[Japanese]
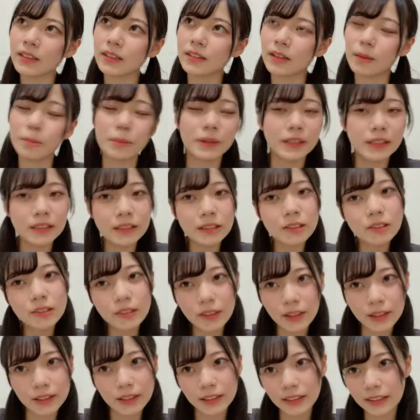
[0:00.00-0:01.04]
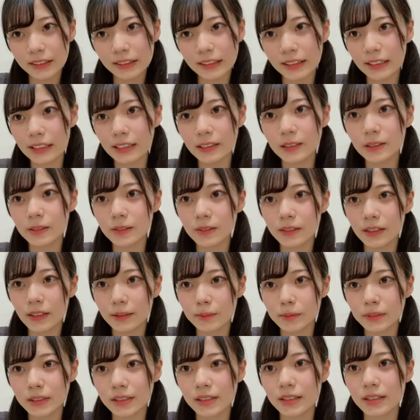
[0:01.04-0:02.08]
んだろうやっぱイントロかなイントロ
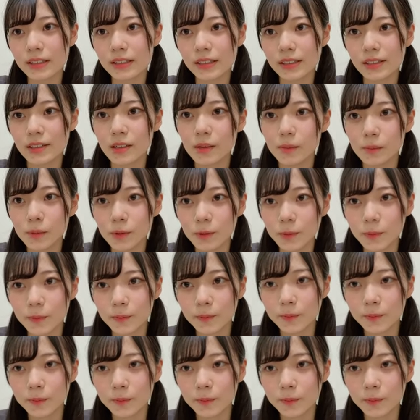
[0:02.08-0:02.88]
が難しいかも